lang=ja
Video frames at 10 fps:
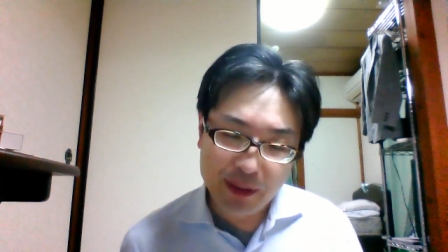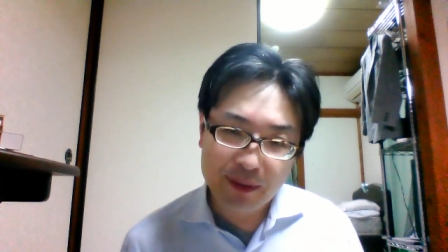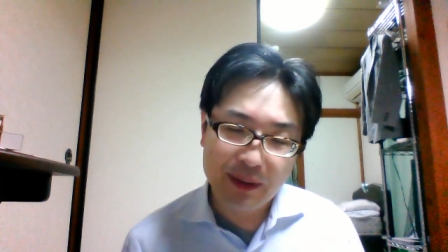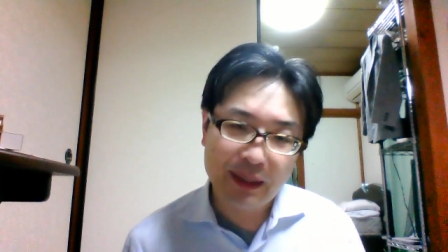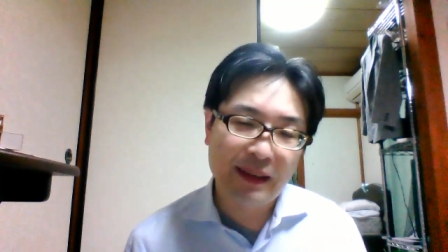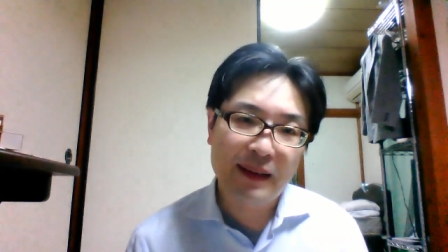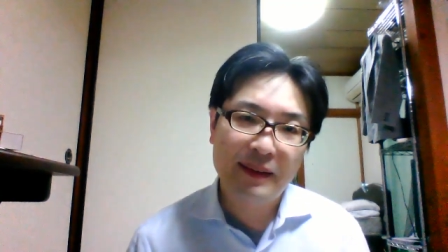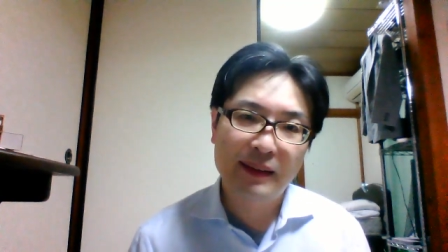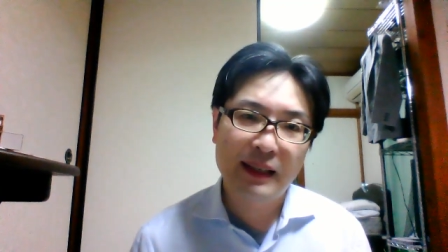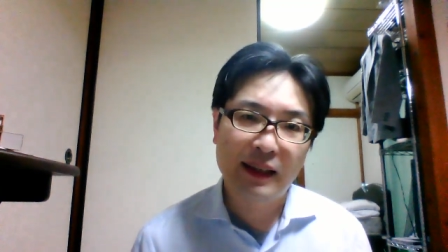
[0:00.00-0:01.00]
うですよね財
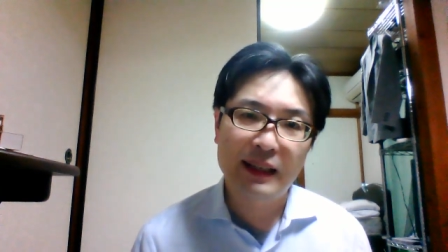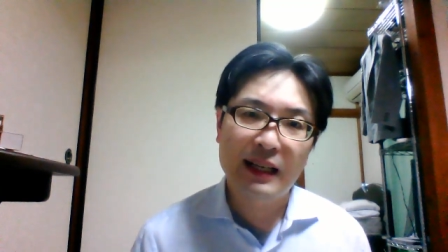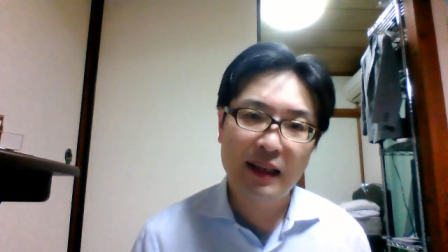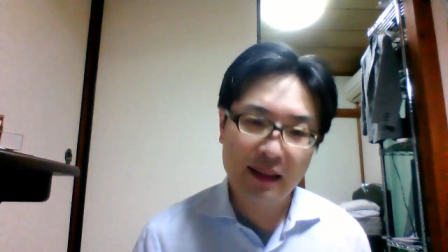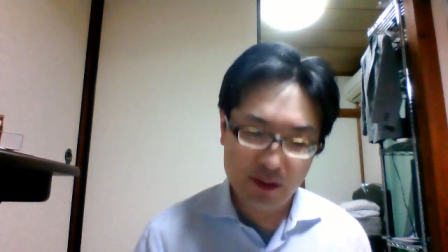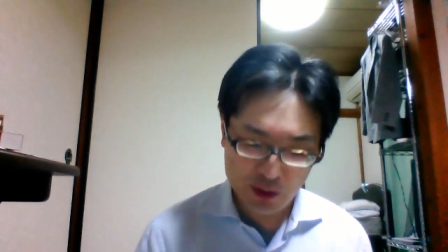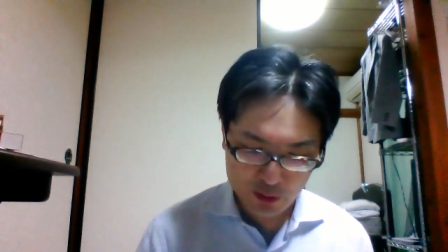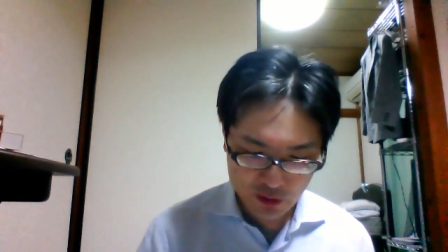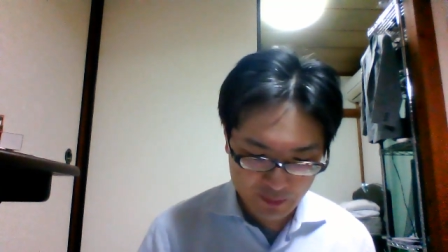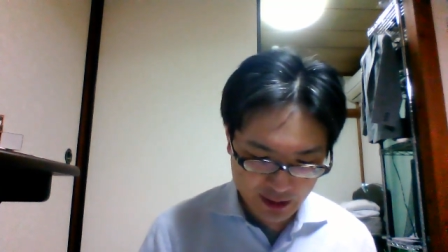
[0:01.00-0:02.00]
産権がいかなる
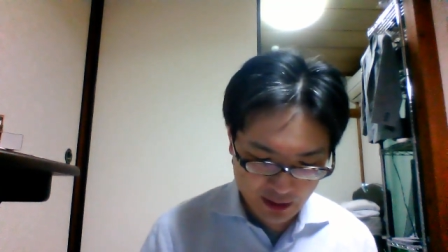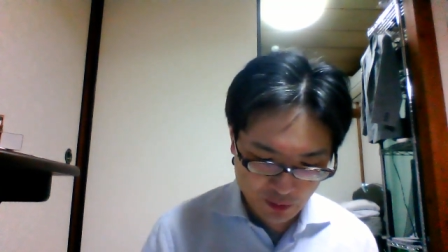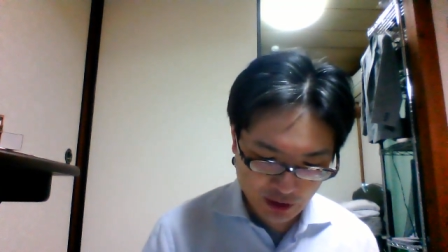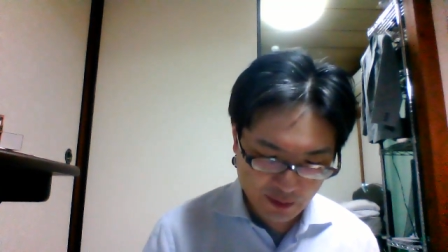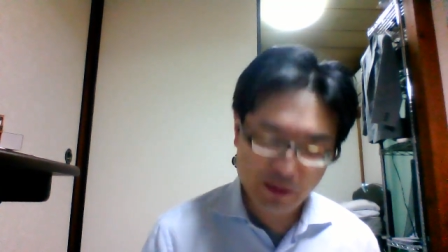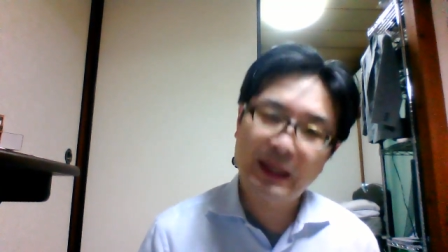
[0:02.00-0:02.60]
局面においても